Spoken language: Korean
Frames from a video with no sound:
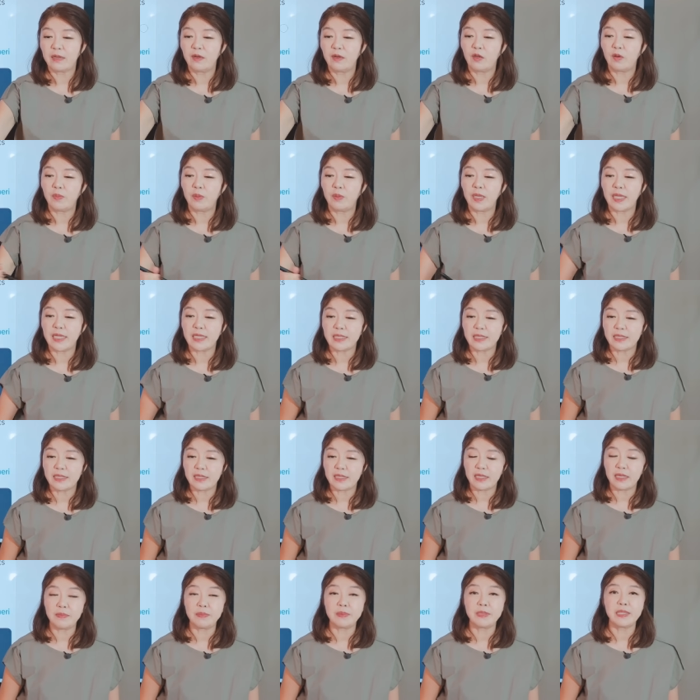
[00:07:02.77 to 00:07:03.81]

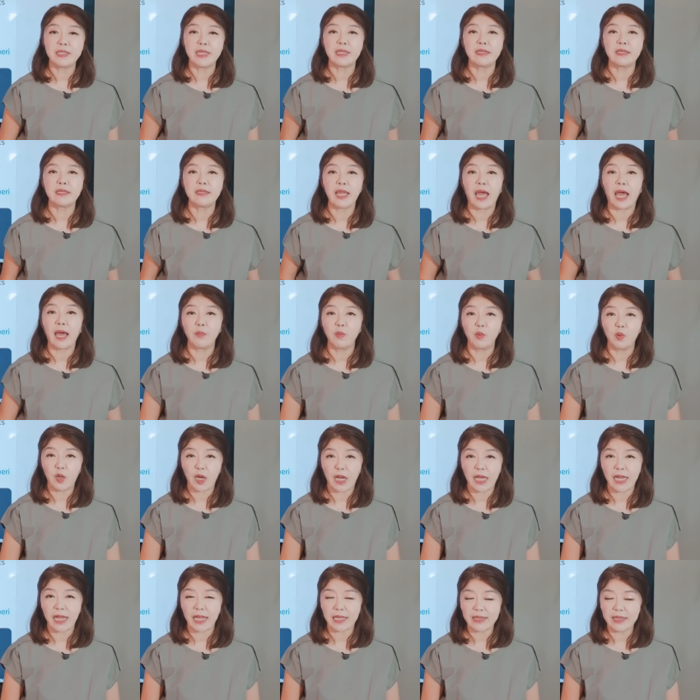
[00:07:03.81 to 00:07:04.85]
글로벌리스트, 딥스테이트 다
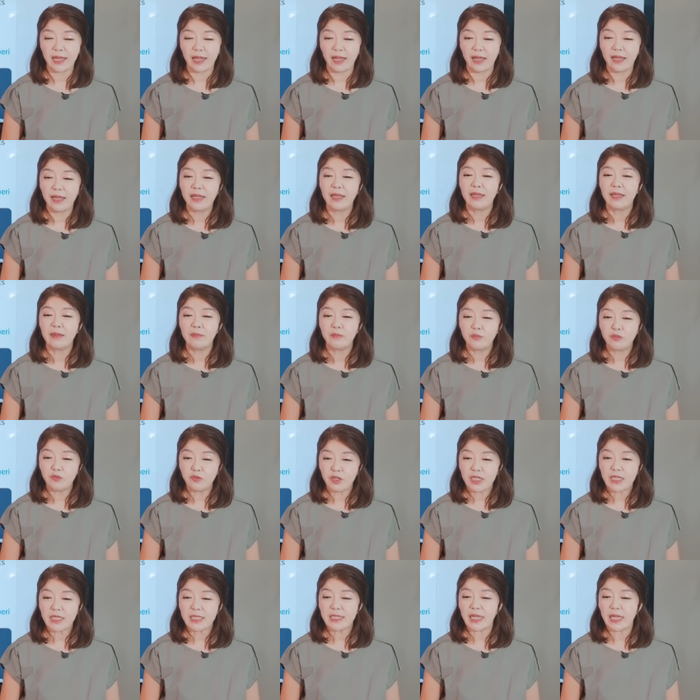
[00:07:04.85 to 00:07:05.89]
몰아내겠다.
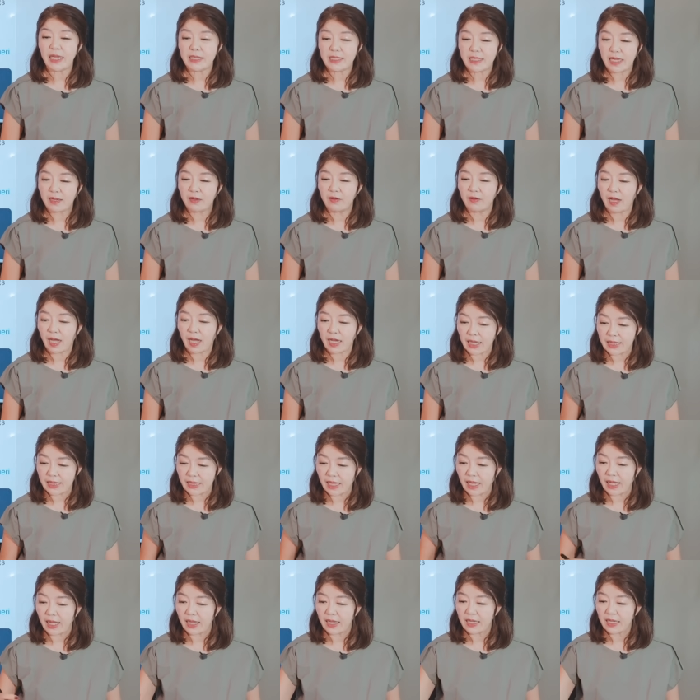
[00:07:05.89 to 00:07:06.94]
뿌리째
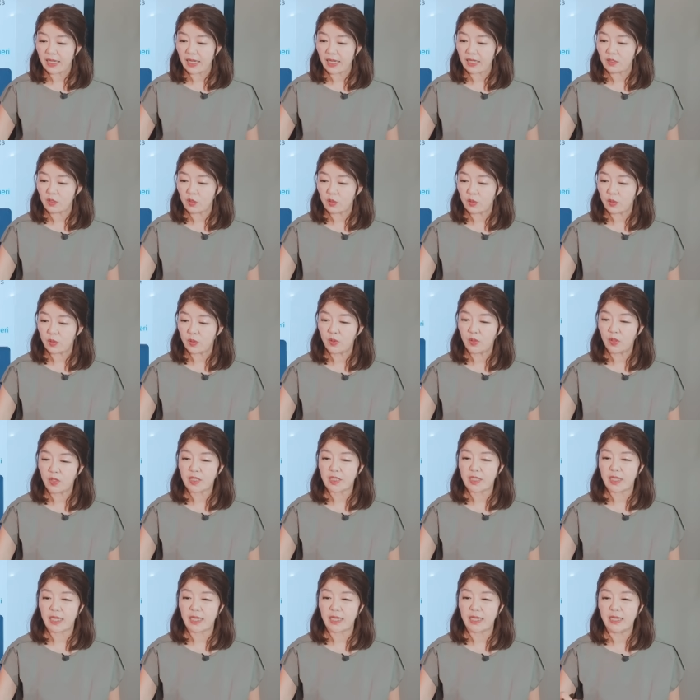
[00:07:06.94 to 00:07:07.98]
제거하겠다. 계속
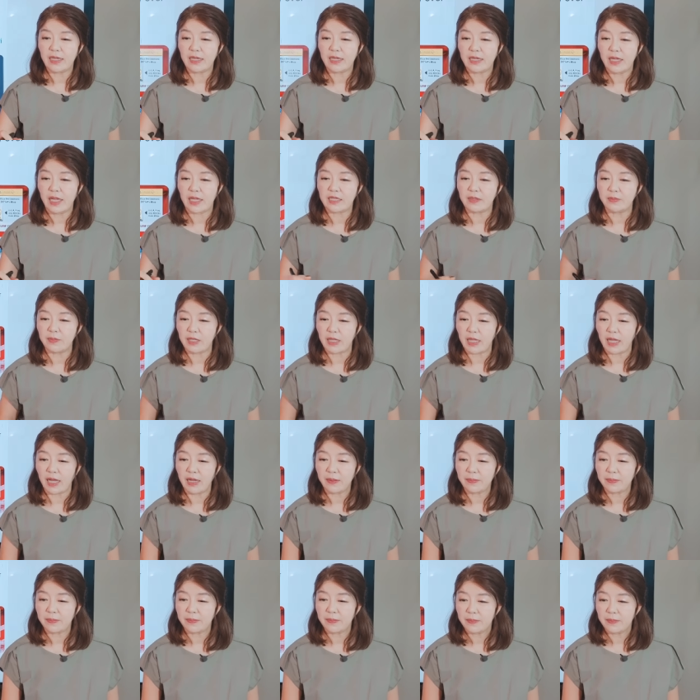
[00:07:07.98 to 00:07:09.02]
그 얘기를
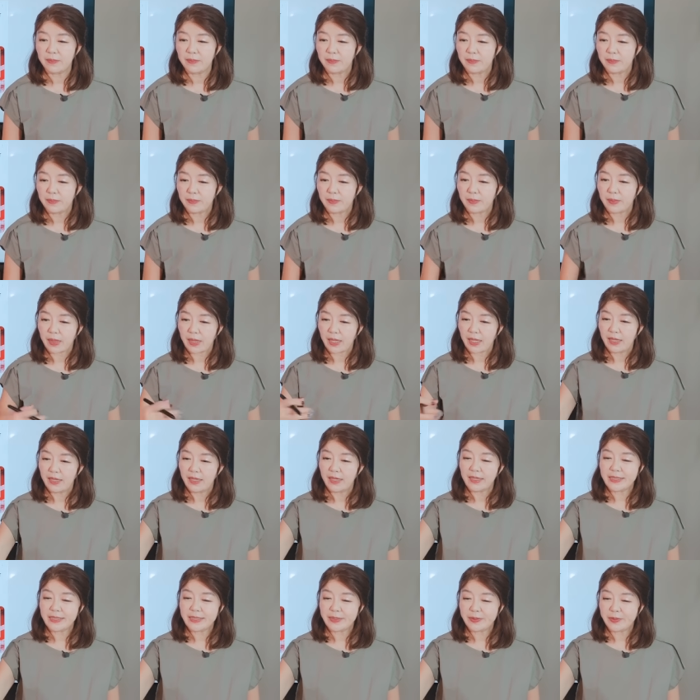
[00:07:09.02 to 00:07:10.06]
했습니다.
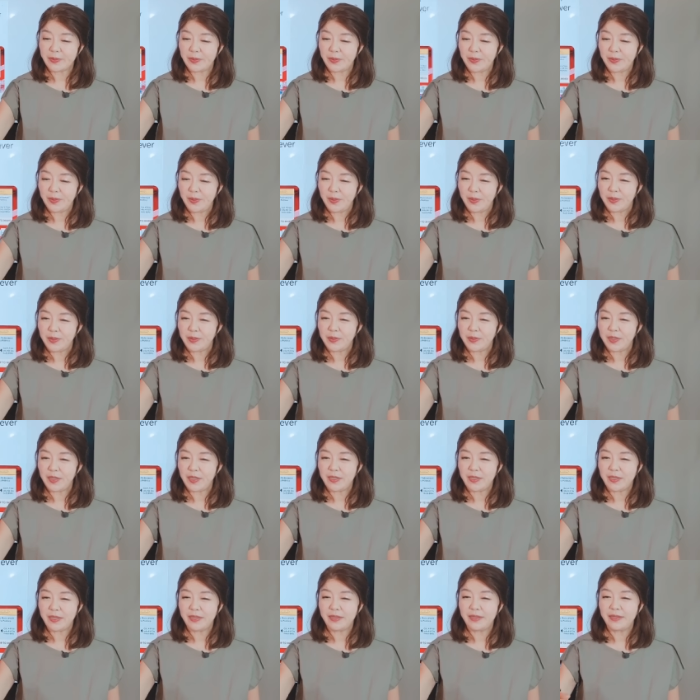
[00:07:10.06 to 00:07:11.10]
그리고 또
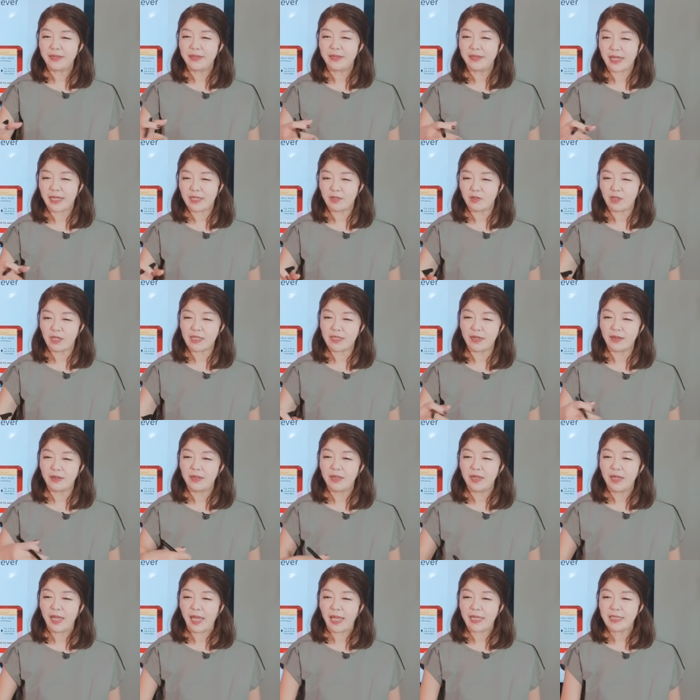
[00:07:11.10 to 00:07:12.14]
이런 얘기도 했어요.
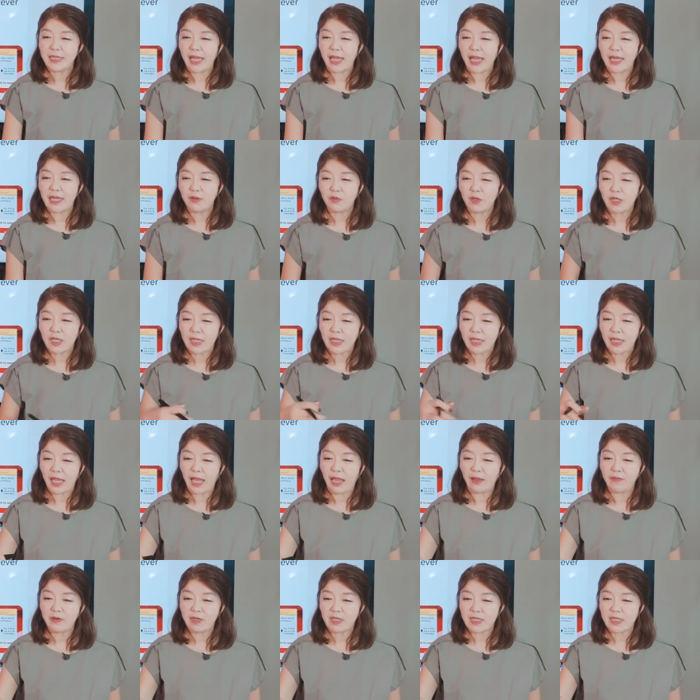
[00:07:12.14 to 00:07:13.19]
Has anyone
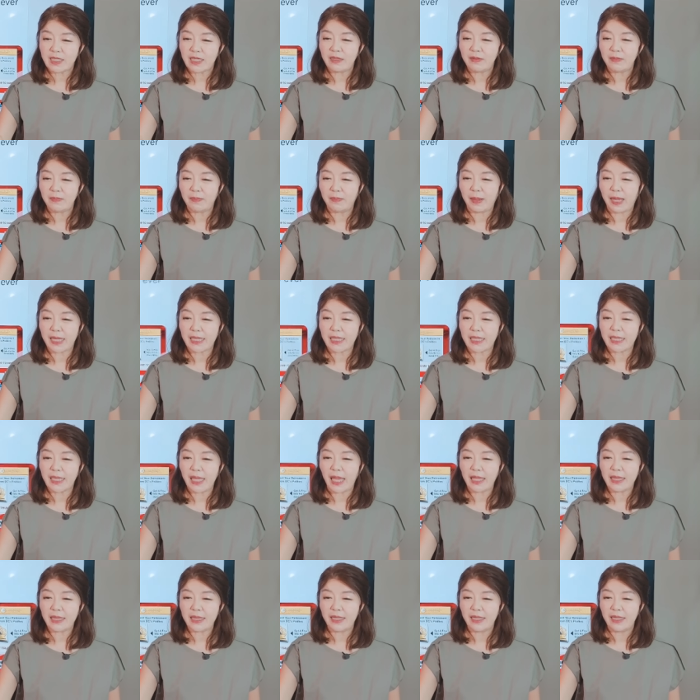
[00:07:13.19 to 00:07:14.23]
ever seen Biden
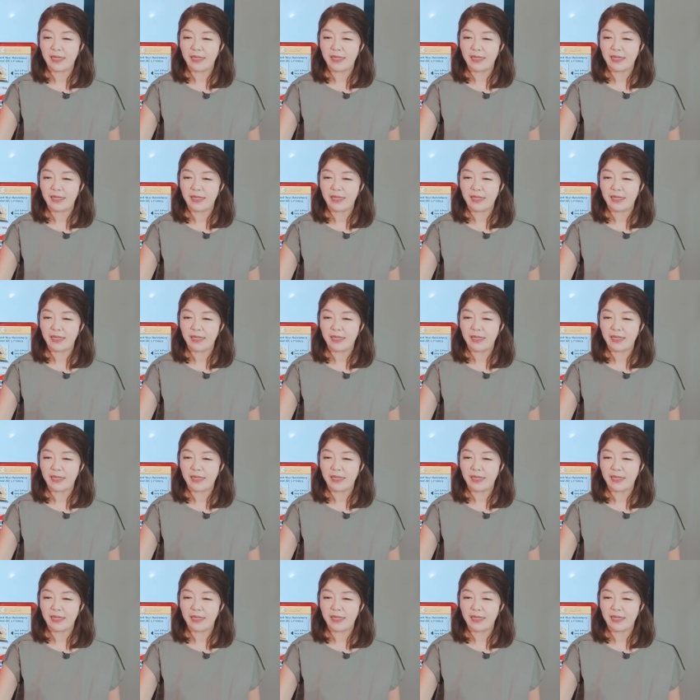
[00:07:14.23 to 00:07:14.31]
hat?